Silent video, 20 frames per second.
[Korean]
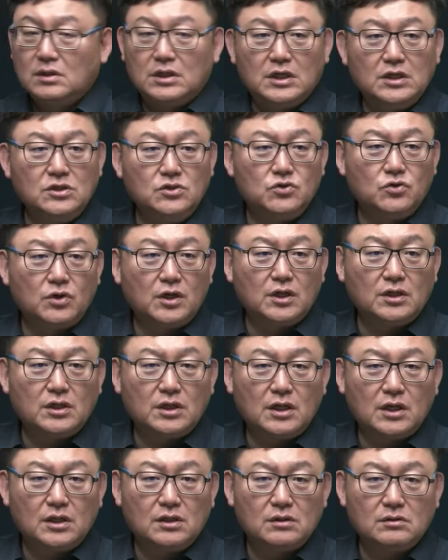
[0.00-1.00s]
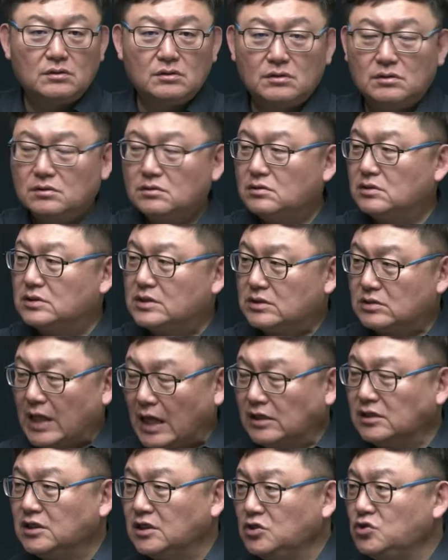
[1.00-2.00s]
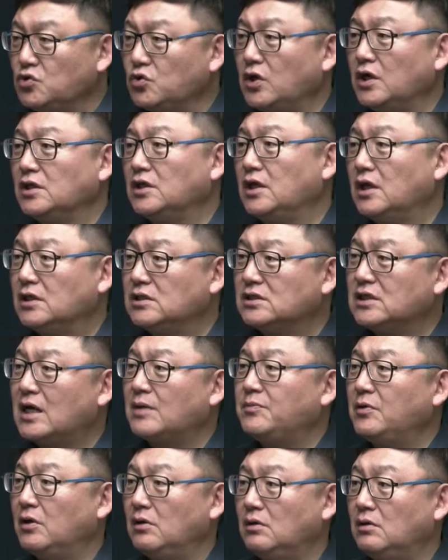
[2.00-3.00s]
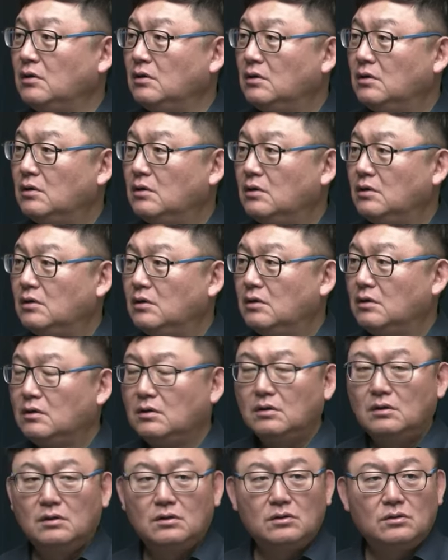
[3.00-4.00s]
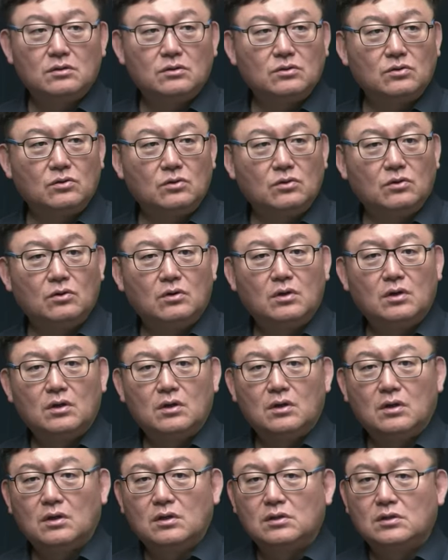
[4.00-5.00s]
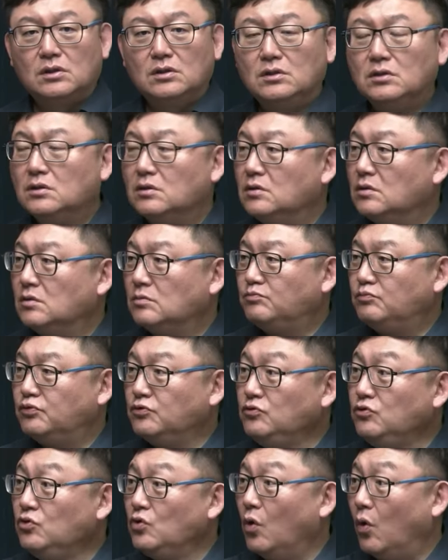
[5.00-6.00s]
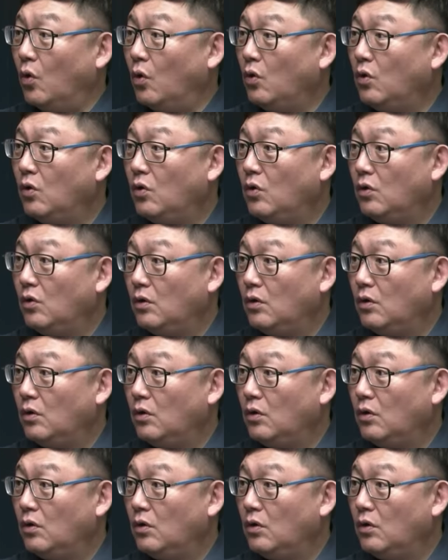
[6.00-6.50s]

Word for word: 인종에 대한 다른 인종에 대한 차별 또 그 분노